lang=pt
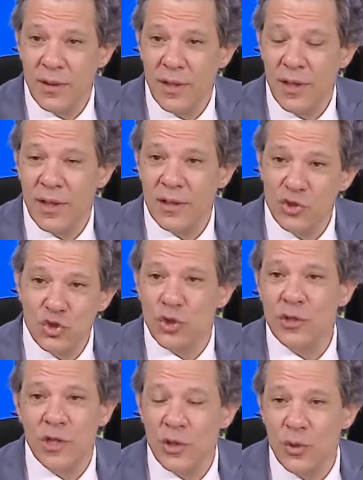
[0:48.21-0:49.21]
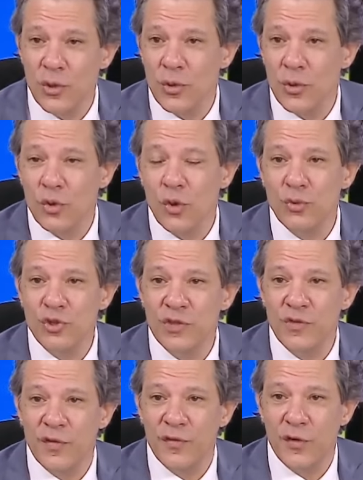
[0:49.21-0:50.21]
é, desonerou o
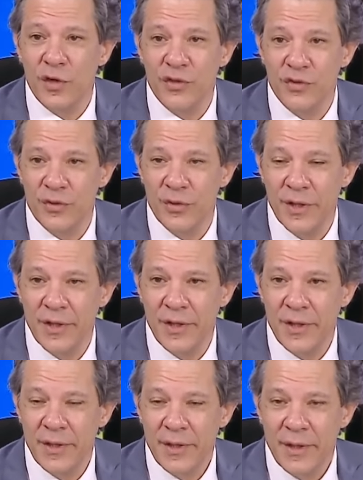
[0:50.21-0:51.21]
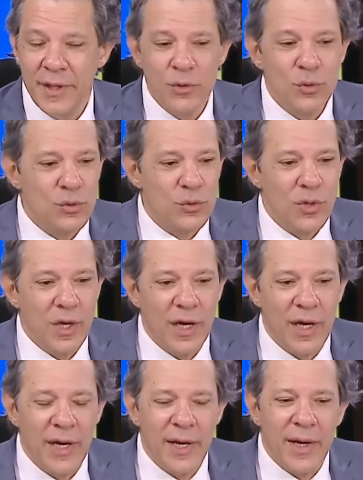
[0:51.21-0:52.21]
combustível fóssil. Eu não,
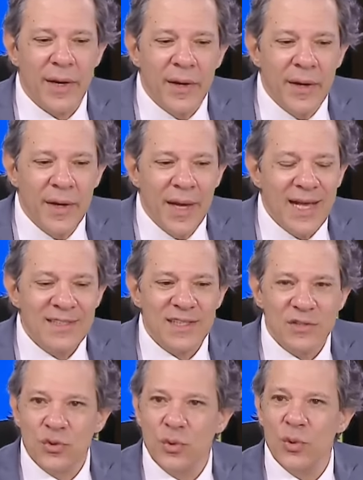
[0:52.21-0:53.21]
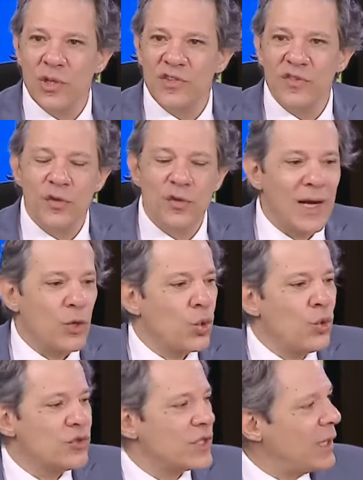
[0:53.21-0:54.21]
é, essas coisas vão na
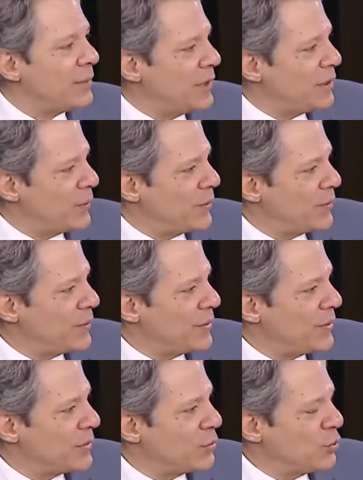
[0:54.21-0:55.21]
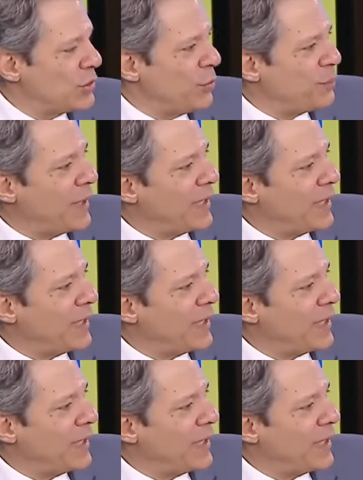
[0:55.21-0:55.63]
contramão do que o